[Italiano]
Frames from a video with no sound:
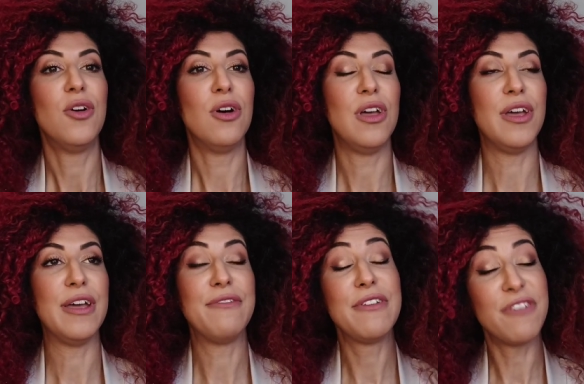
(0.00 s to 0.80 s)

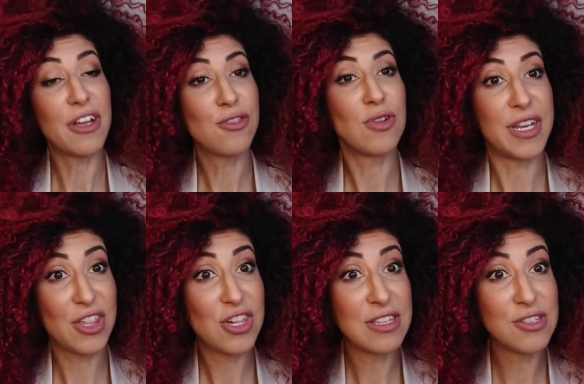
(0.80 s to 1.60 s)
eh, vi faccio la
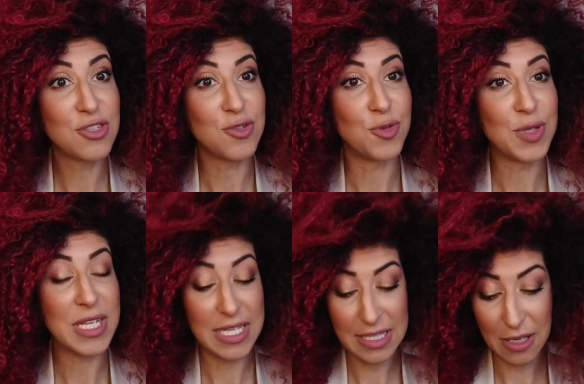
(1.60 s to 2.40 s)

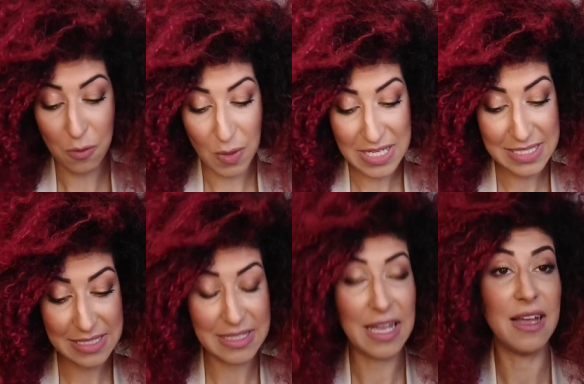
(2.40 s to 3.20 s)
recensione di
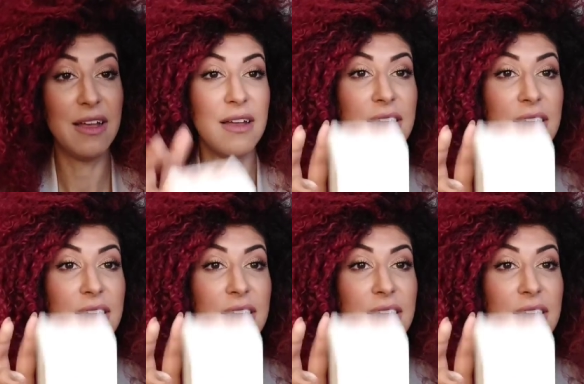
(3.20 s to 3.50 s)
questa,